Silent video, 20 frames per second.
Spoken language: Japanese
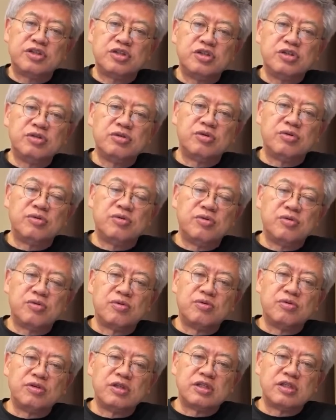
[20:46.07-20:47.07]
進路の方
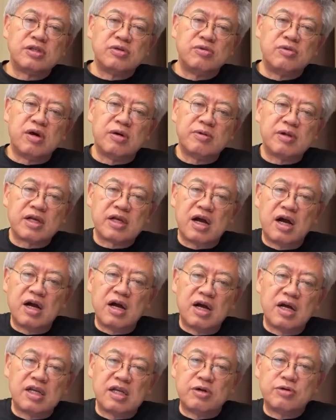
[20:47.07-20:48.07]
向ですね、大幅に
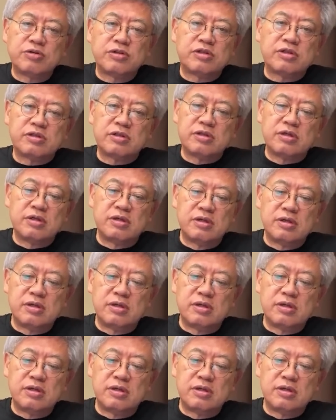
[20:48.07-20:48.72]
考え直す。